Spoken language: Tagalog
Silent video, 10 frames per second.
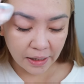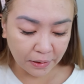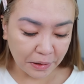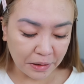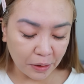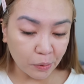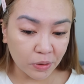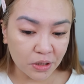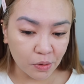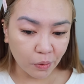And
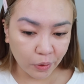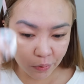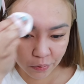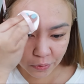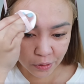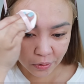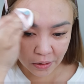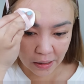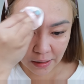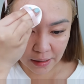iniiwas ko yung cushion
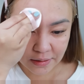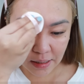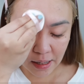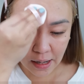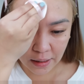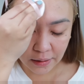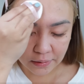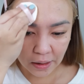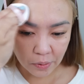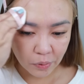talaga sa
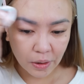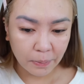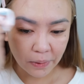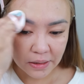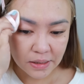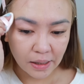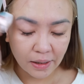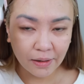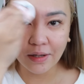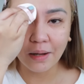aking talukap
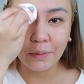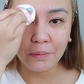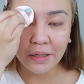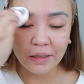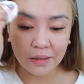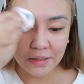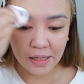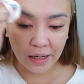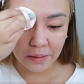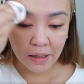kasi grabe mag-crease
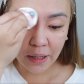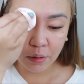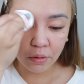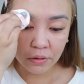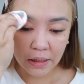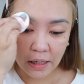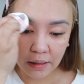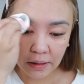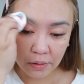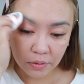yan. Pero
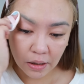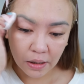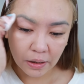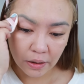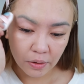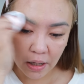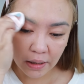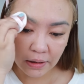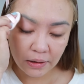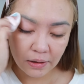nilalagyan ko talaga yung
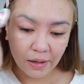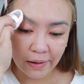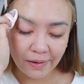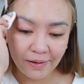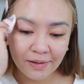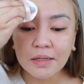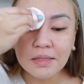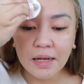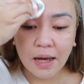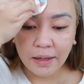aking kilay
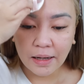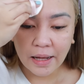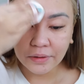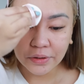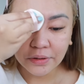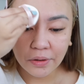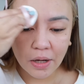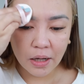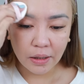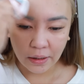kasi lighter na yung
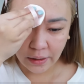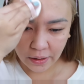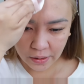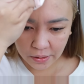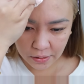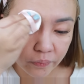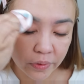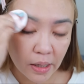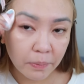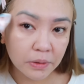aking hair.
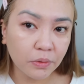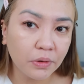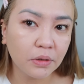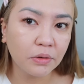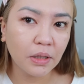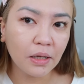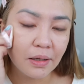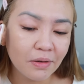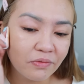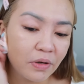Napatuan ko
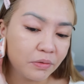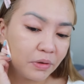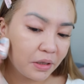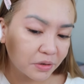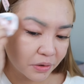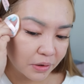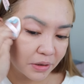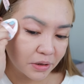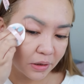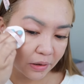talaga ng foundation
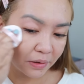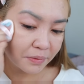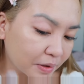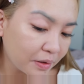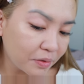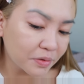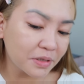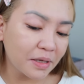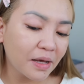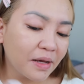yan dyan eh. Looks
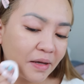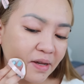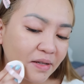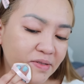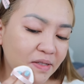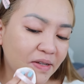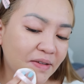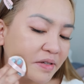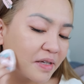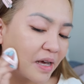nice
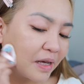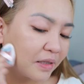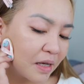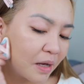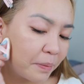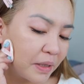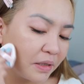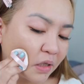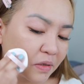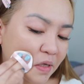kahit ang kapal
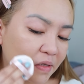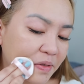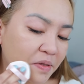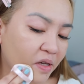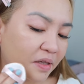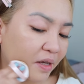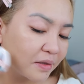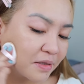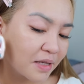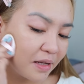ng sunstick
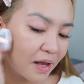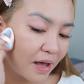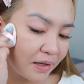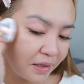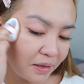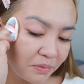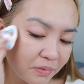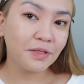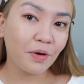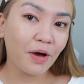natin sa ilalim.
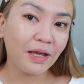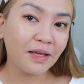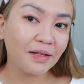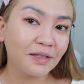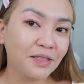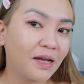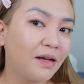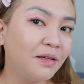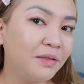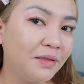So, ayan na siya.
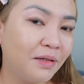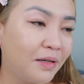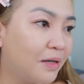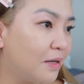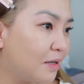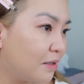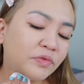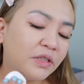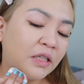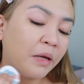Ang ganda.
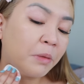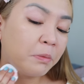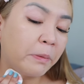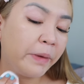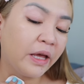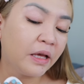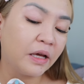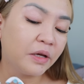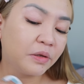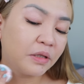Hindi tayo magbe-bake
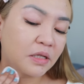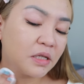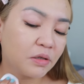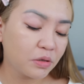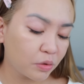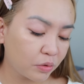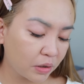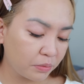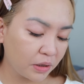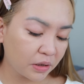ngayon kasi gusto kong
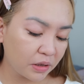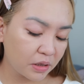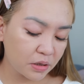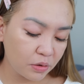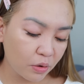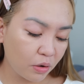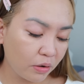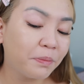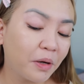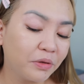gamitin is
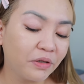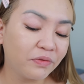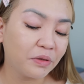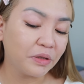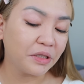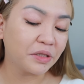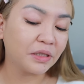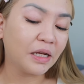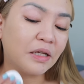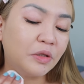yung powder foundation
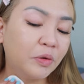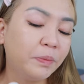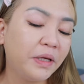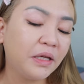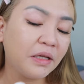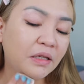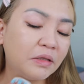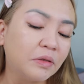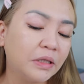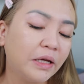nila. No
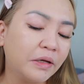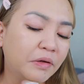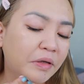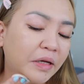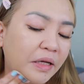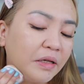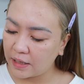baking today, okay?